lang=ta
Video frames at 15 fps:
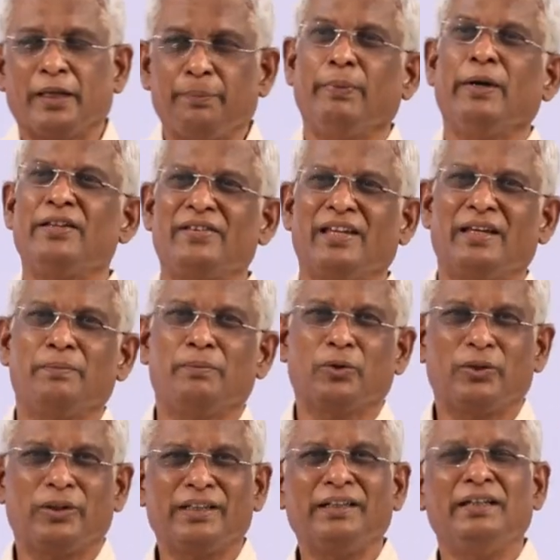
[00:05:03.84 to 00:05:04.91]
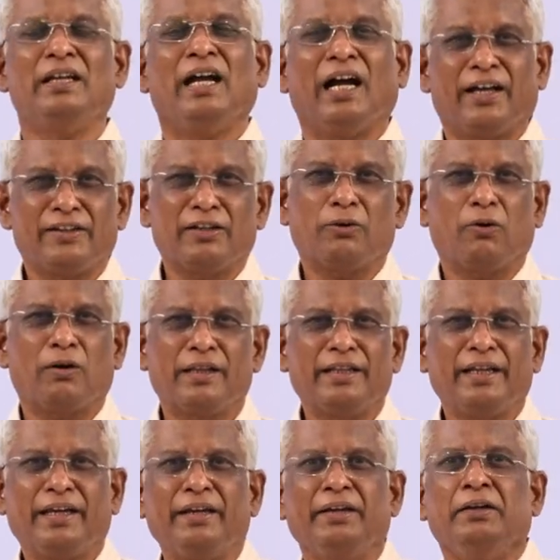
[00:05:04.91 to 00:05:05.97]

இப்படி செய்யும்போது அந்த குழந்தை